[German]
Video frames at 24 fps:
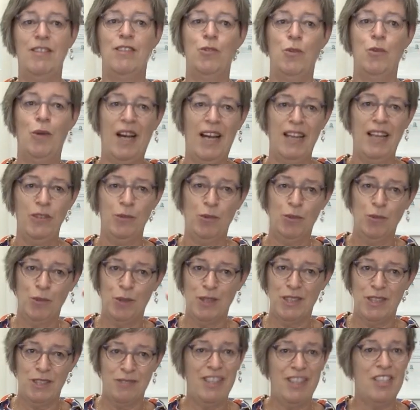so ein oder
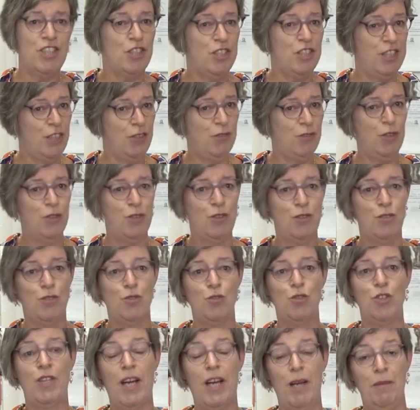zwei Stichworte zu
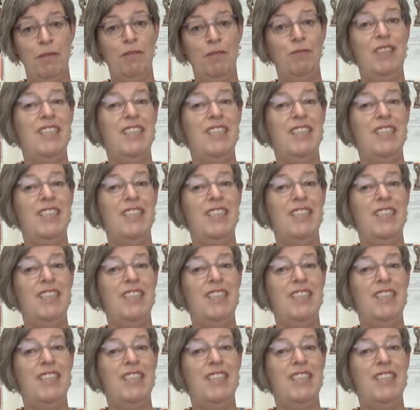schreiben,